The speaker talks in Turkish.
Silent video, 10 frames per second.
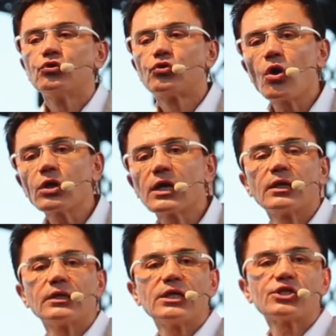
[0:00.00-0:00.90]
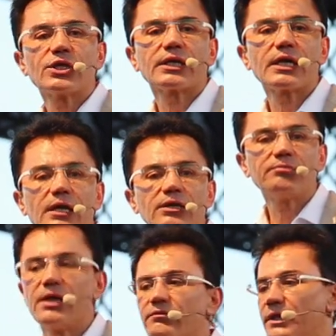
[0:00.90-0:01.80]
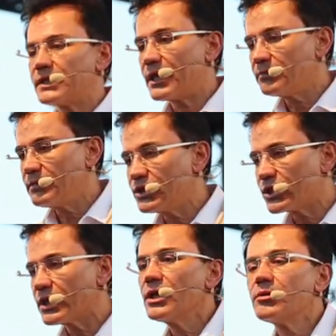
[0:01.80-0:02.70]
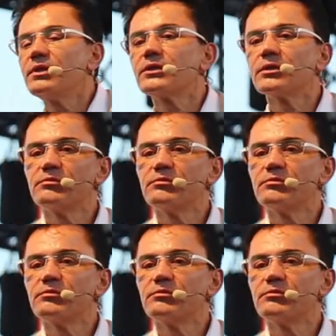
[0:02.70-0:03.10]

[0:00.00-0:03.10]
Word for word: Tok karnına şekerli meyve yenmeyecek, bir de